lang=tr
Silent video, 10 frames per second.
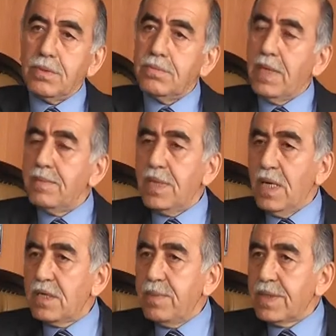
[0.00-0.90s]
Ben
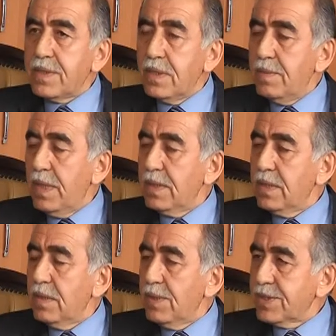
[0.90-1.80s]
bir AK Partili
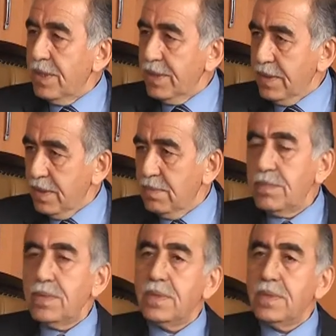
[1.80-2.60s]
belediye başkanıydım.